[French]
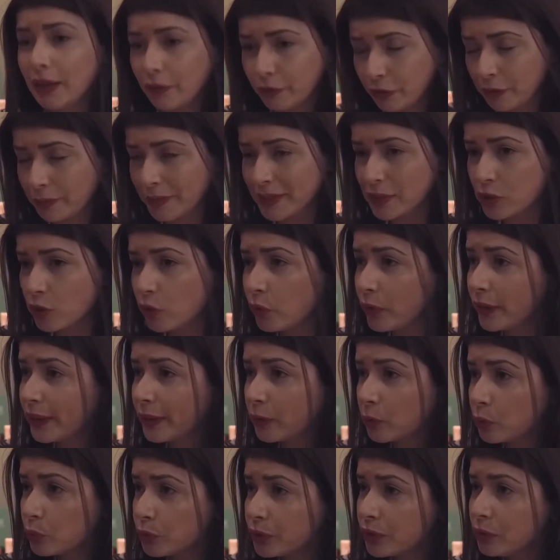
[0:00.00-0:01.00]
La formation, elle est
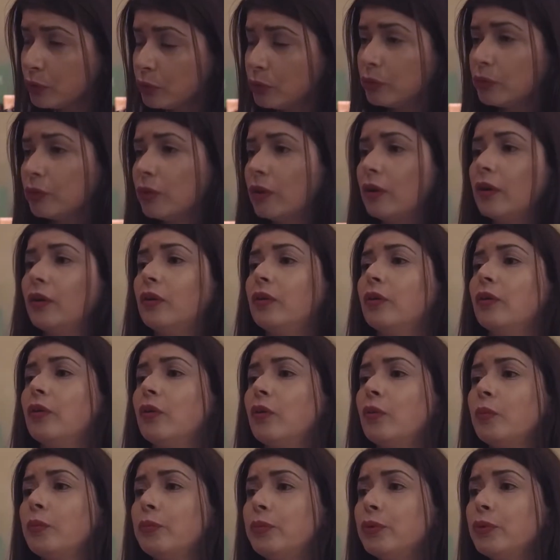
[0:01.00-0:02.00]
continue.
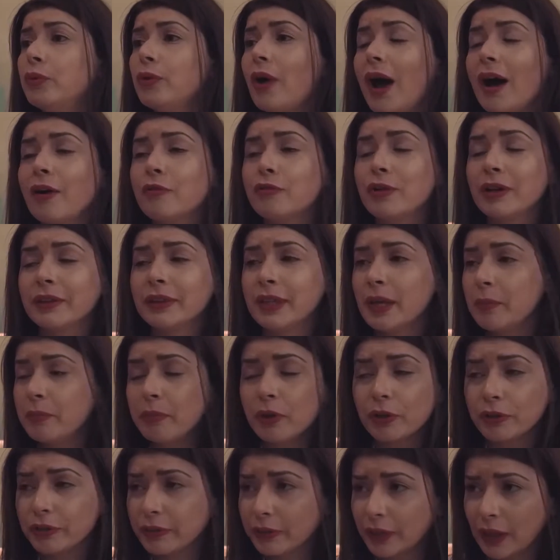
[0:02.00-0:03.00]
On peut avoir
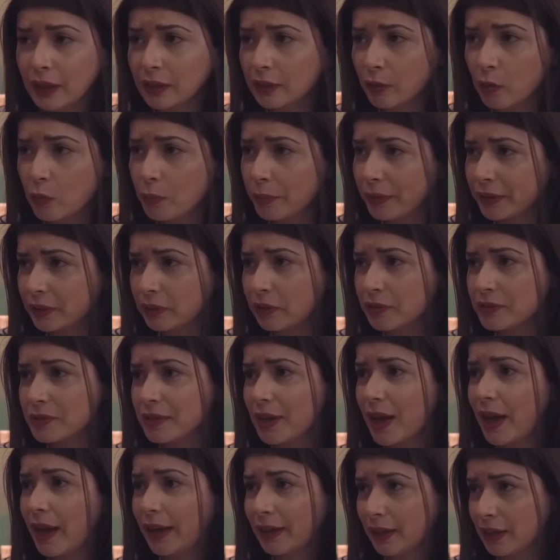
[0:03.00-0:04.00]
n'importe quelle compétence
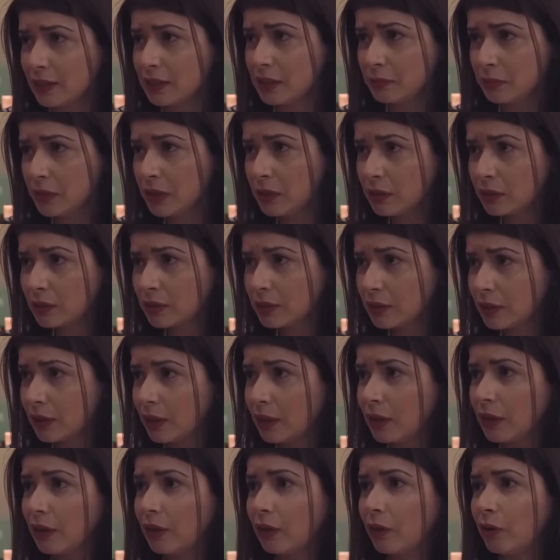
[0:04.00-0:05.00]
académique,
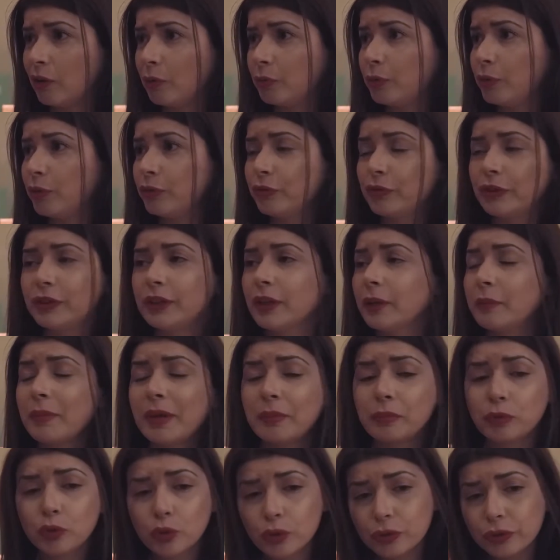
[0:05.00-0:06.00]
on peut venir
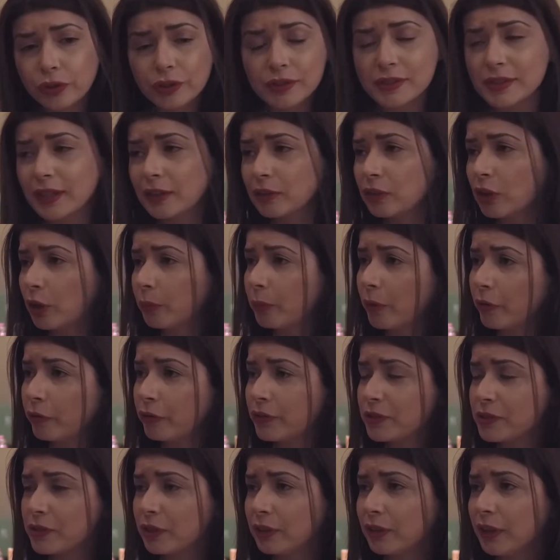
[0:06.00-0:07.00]
même d'autres secteurs
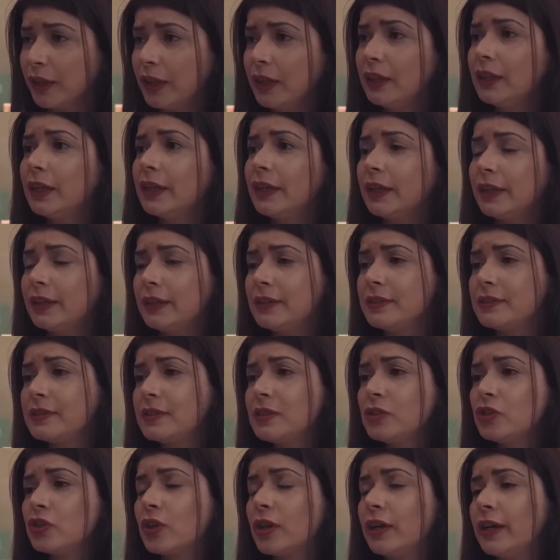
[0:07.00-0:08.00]
professionnels.
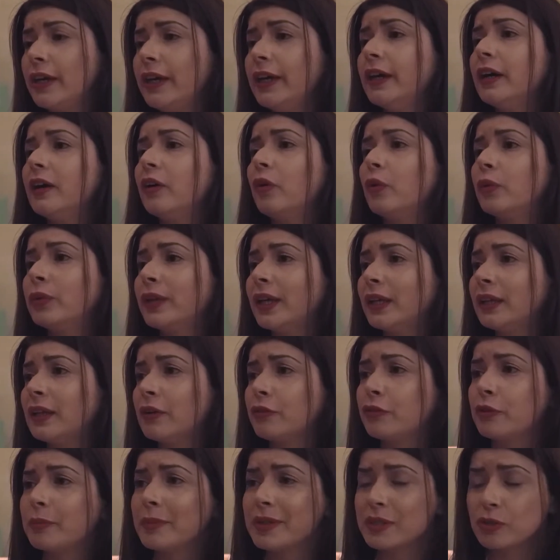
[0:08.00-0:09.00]
Ici, chez LR, on a de la
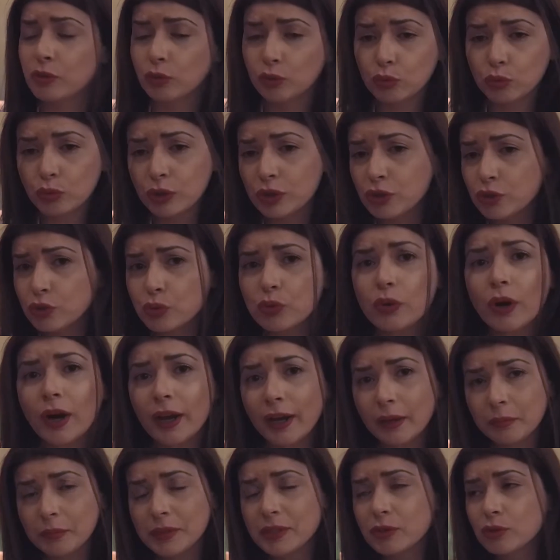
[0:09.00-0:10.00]
formation tous les jours à
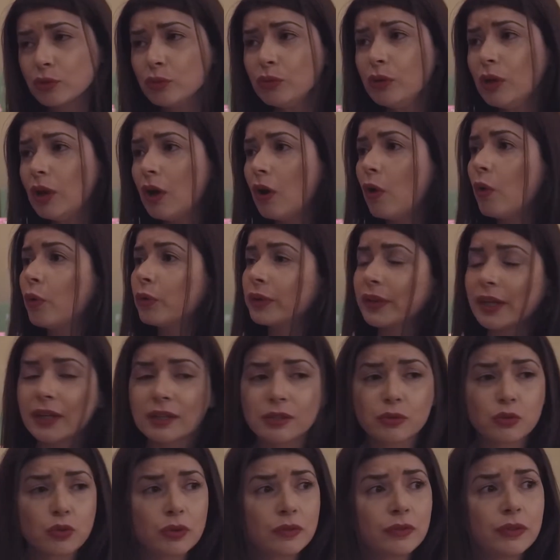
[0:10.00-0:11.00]
la maison. On a un
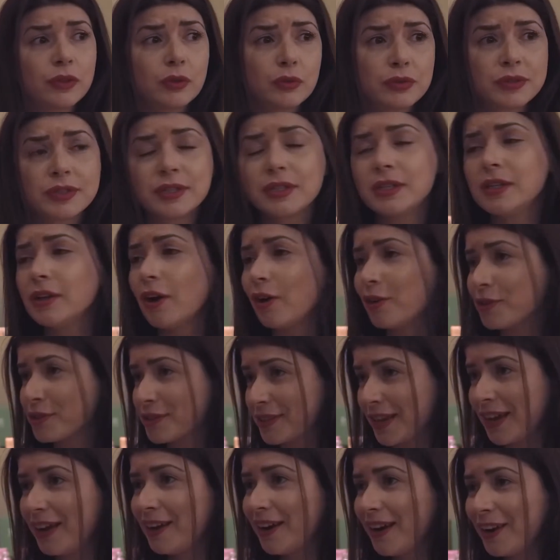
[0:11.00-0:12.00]
suivi aussi en
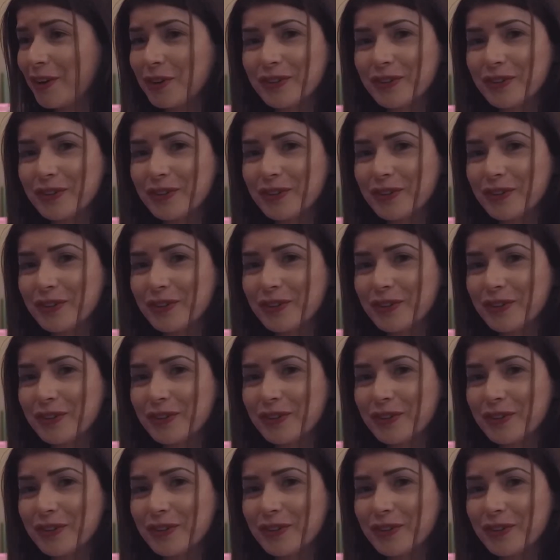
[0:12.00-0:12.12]
salle, à